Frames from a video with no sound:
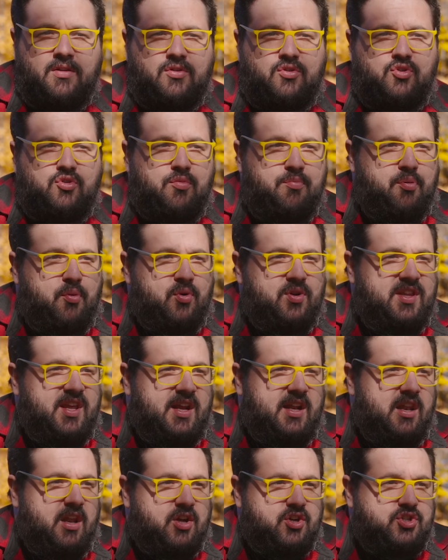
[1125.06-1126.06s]
tu peux
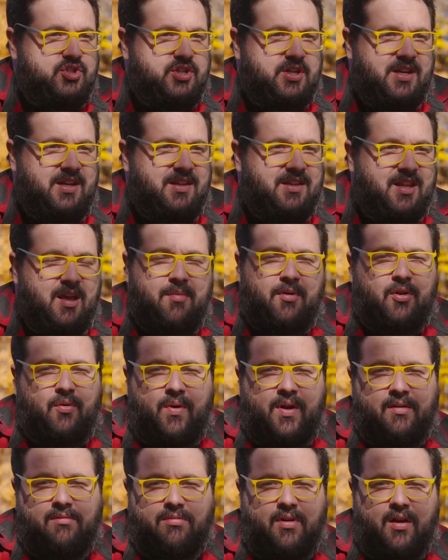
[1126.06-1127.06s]
déclencher
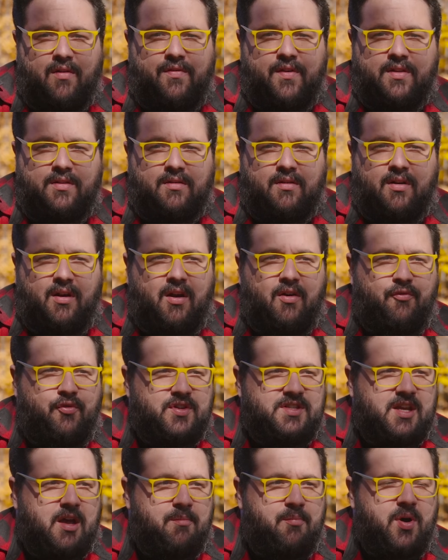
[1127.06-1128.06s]
n'importe en fait, en
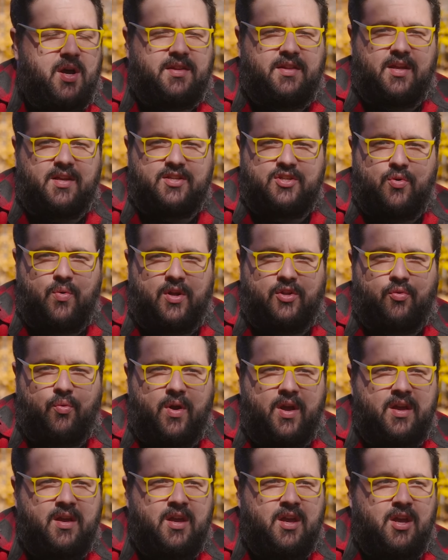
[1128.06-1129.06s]
faisant pas attention à
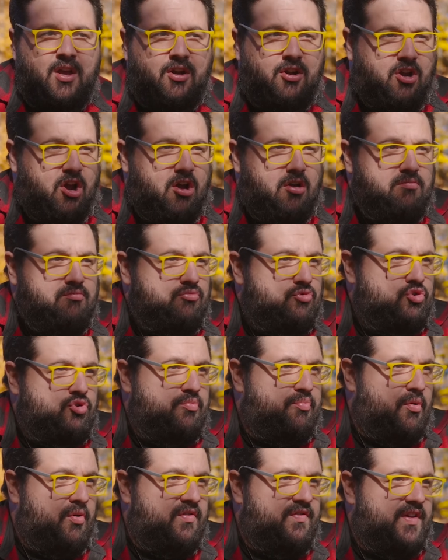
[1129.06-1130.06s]
toi, comme tu
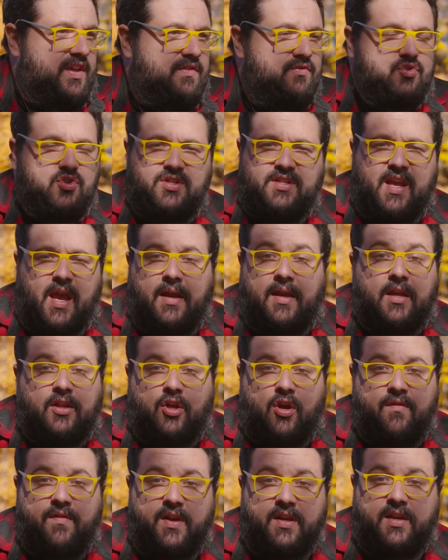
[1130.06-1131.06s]
peux vivre jusqu'à
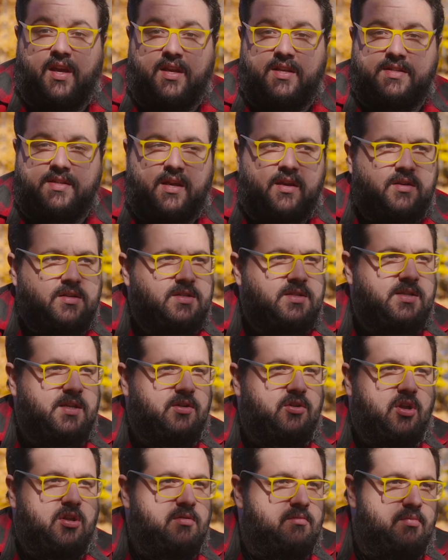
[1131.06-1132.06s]
95 ans si
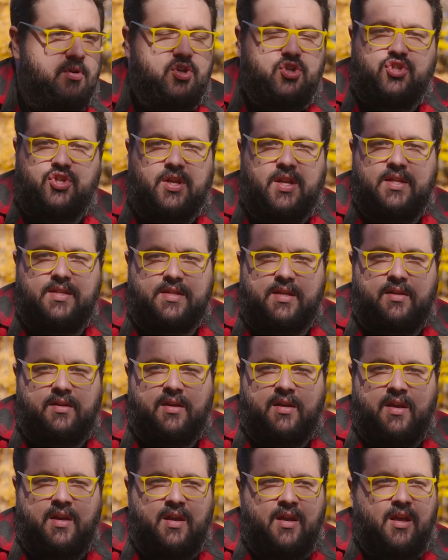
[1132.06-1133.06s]
tu as une bonne génétique,
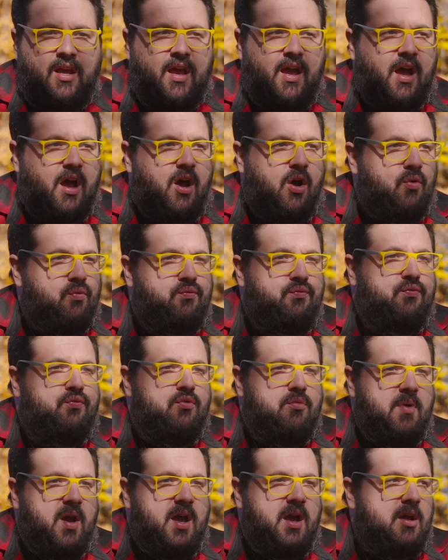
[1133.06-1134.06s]
euh, en
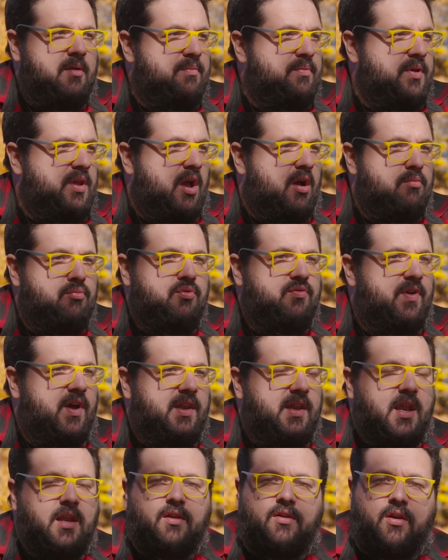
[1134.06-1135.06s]
fumant puis en buvant
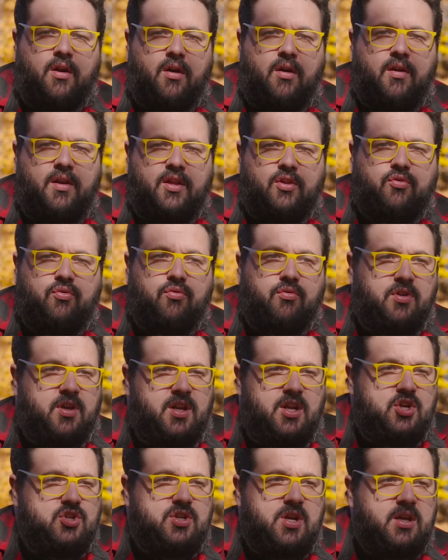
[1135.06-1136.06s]
de l'alcool et tout. Il y a
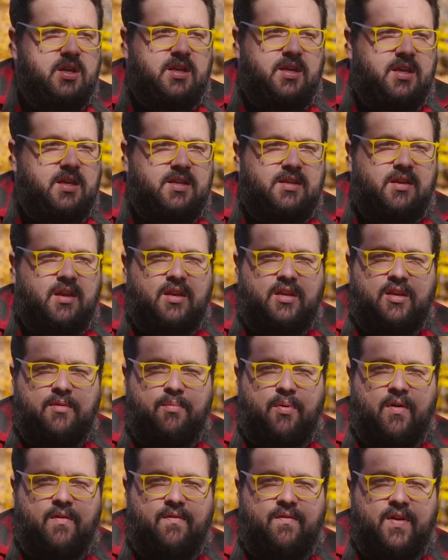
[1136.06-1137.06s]
des gens qui,
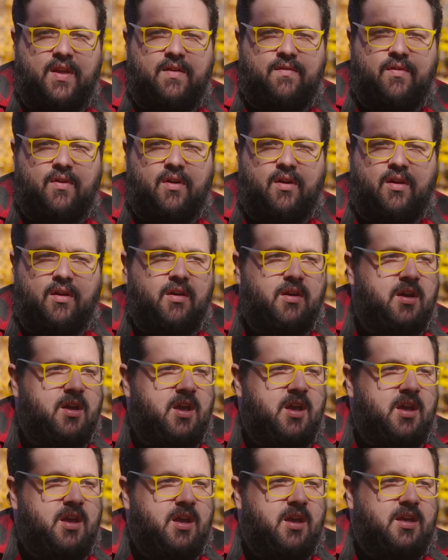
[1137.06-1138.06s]
peuvent vivre, euh,
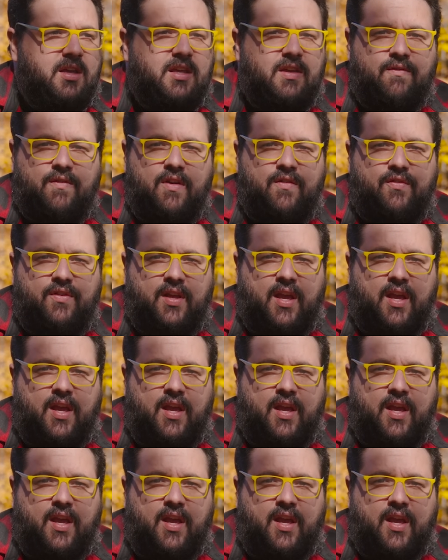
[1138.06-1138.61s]
euh, qui vivent